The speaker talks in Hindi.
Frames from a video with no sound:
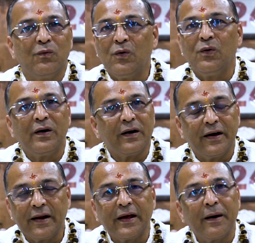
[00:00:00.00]
वो
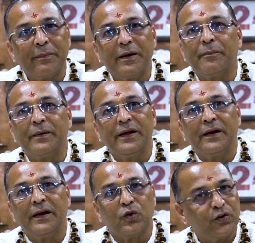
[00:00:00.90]
हर एक के अपने
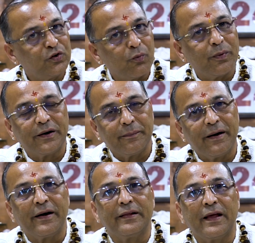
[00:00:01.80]
अपनी चॉइस के ऊपर
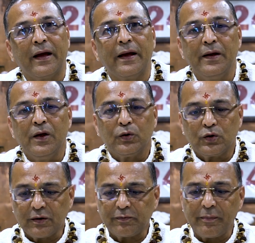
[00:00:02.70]
डिपेंड रहता है
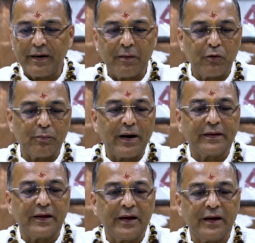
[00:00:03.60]
तो सबसे पहले हम लोग बात करें